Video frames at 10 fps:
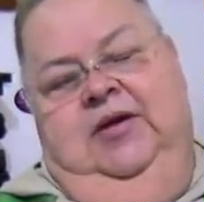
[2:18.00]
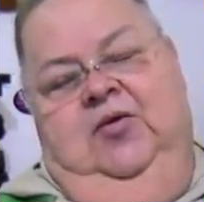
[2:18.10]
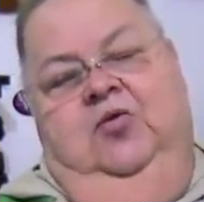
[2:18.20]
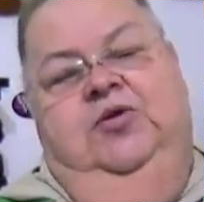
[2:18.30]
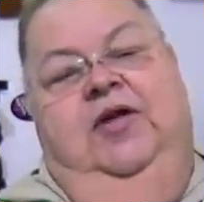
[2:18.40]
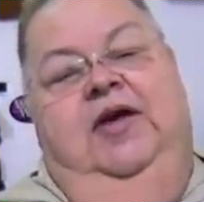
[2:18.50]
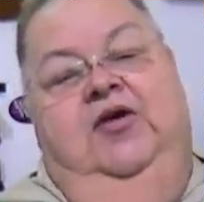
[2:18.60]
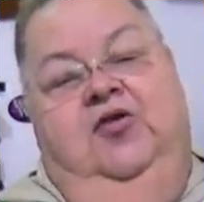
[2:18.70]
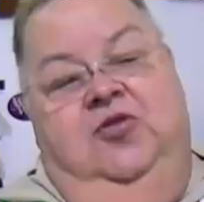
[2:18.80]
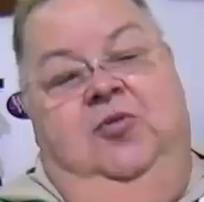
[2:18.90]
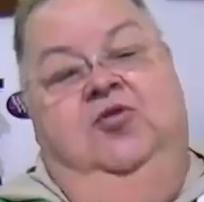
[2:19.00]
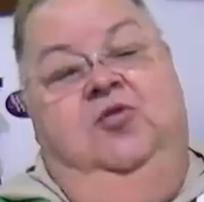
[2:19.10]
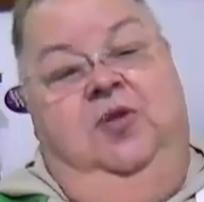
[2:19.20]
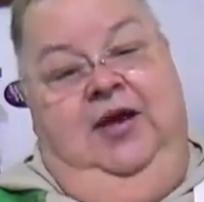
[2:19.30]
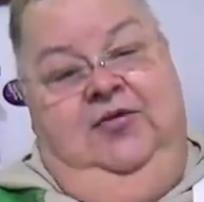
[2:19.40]
Ustedes y yo somos
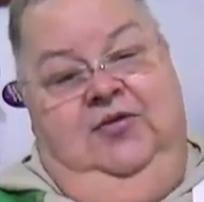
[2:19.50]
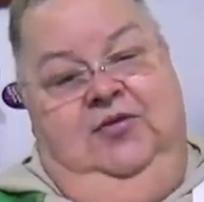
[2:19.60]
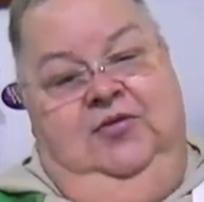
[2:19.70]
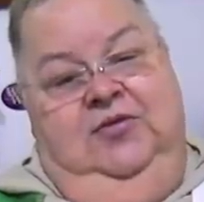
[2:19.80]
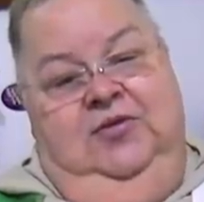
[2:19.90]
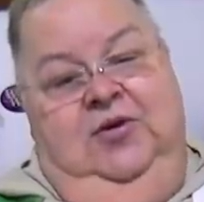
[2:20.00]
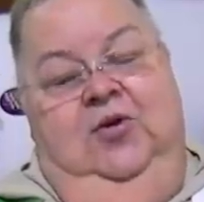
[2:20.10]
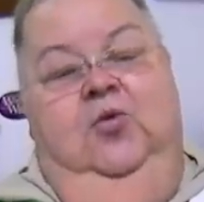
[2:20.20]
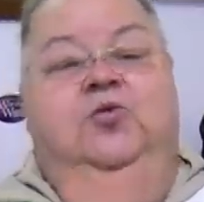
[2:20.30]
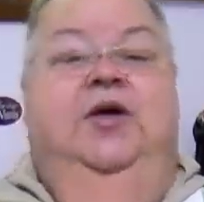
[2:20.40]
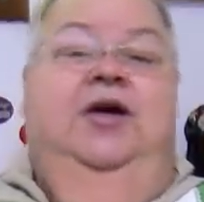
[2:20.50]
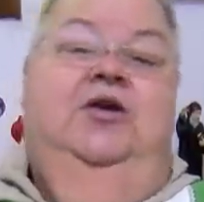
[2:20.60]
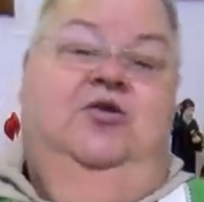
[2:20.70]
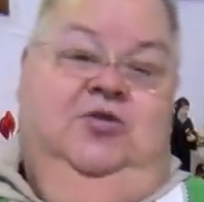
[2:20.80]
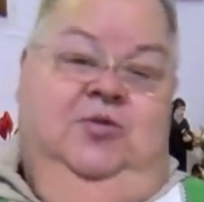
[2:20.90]
sus brazos, ustedes y
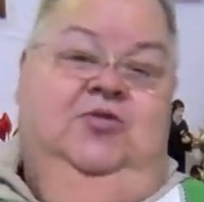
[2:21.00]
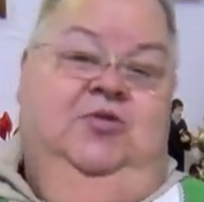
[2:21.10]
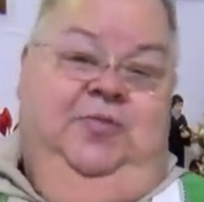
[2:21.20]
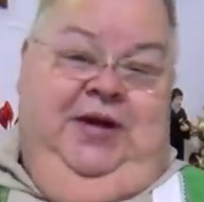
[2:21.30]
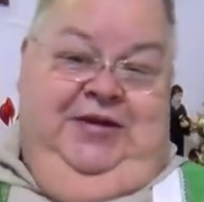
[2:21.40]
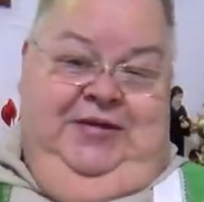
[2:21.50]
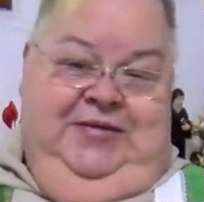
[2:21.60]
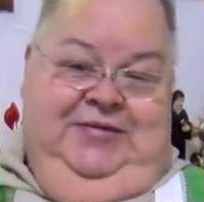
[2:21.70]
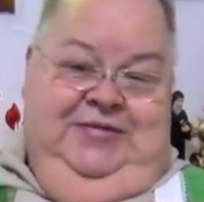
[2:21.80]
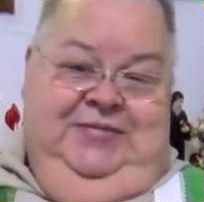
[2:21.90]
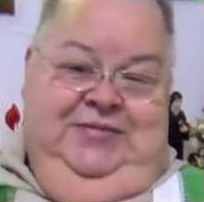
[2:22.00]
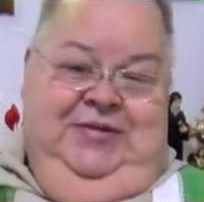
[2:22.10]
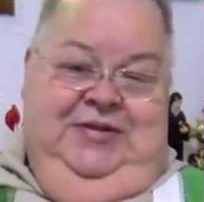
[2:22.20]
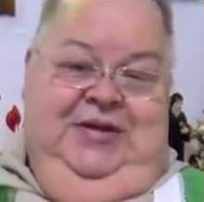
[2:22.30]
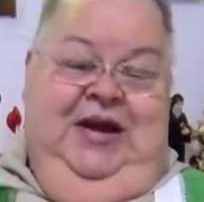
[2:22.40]
yo somos sus piernas.
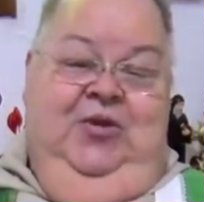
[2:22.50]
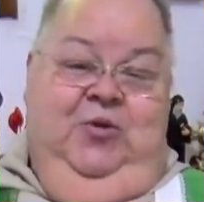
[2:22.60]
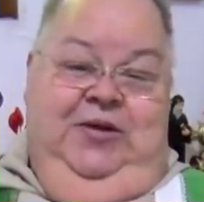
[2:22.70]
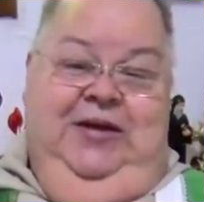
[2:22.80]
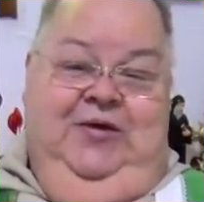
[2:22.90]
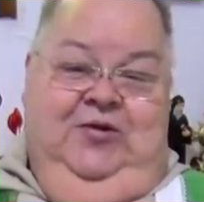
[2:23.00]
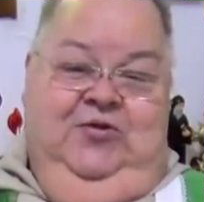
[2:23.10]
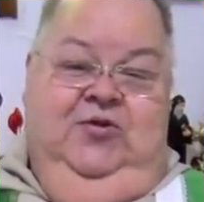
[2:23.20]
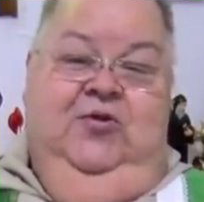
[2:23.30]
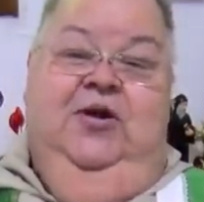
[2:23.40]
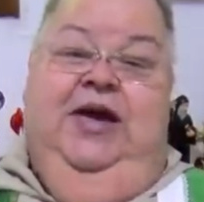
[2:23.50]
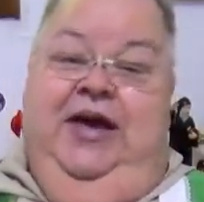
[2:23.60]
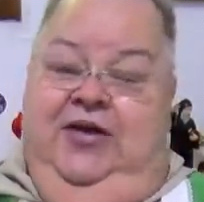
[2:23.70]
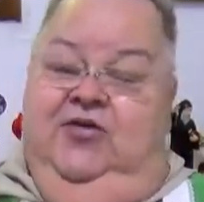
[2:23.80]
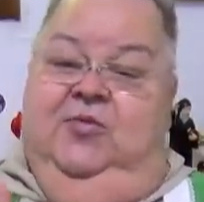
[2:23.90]
Él cuenta con nosotros.
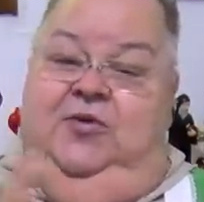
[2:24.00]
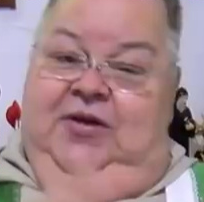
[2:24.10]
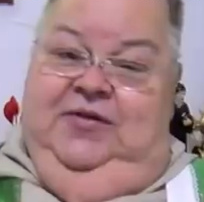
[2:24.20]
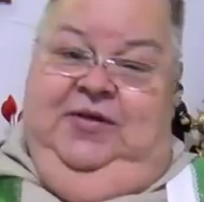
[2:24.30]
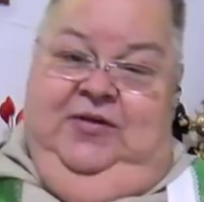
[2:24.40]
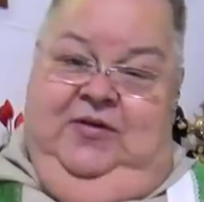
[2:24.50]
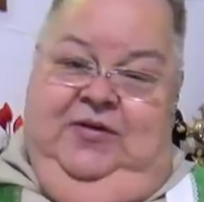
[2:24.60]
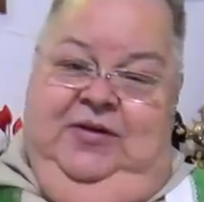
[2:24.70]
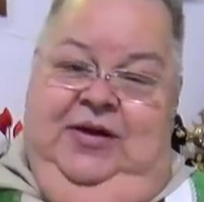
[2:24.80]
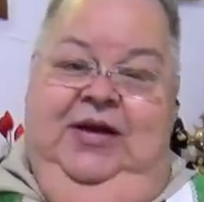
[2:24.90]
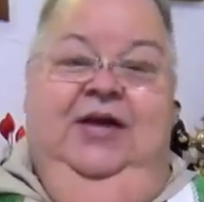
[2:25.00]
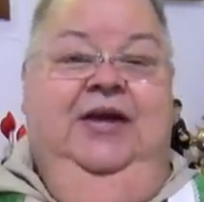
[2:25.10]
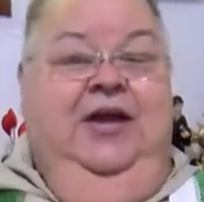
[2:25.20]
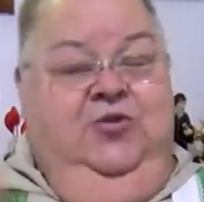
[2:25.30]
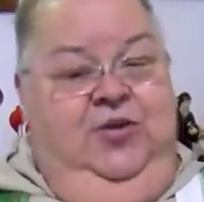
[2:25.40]
¿Qué he hecho por el Señor?
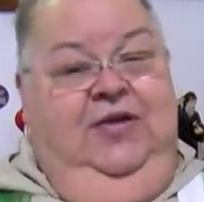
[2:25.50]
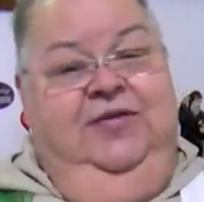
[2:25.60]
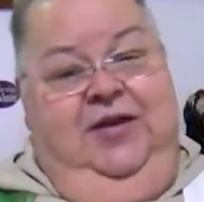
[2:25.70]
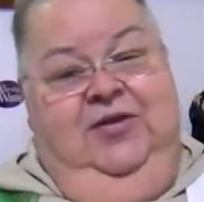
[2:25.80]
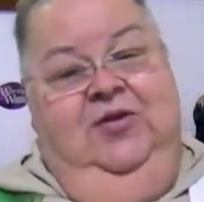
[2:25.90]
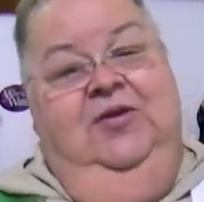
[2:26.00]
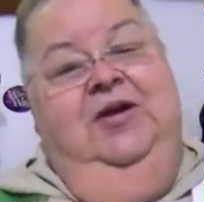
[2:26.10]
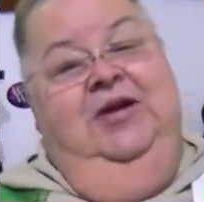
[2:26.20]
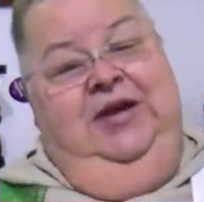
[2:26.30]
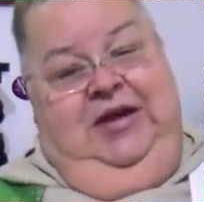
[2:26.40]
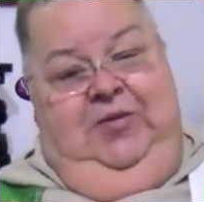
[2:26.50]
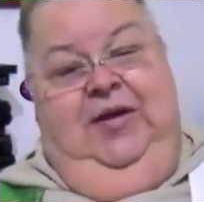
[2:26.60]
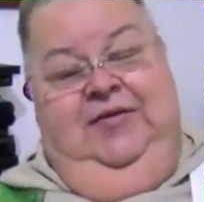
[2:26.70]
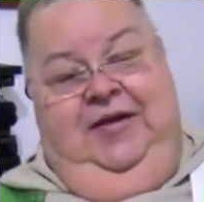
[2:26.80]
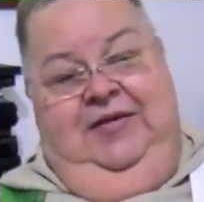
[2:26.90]
¿Qué estoy haciendo y qué voy
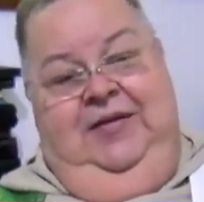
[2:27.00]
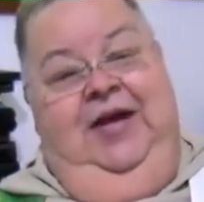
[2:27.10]
a hacer?